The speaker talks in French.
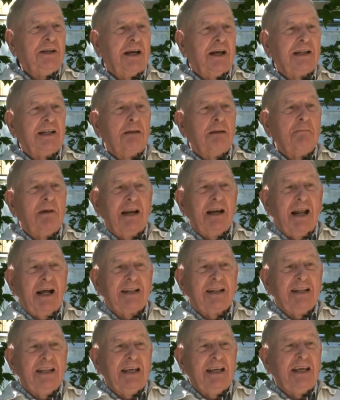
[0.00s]
il y a de la
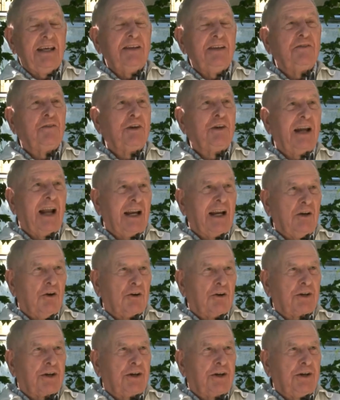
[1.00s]
maladie, de
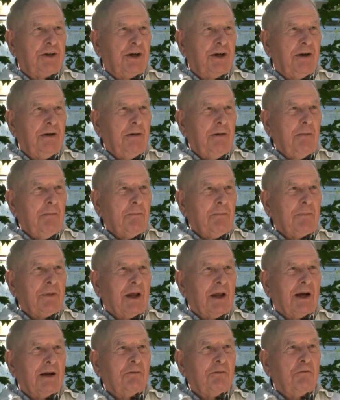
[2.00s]
la loque.
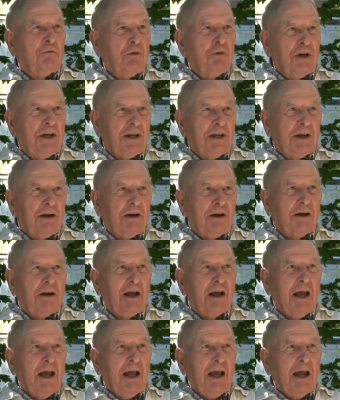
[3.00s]
Déjà. Oui.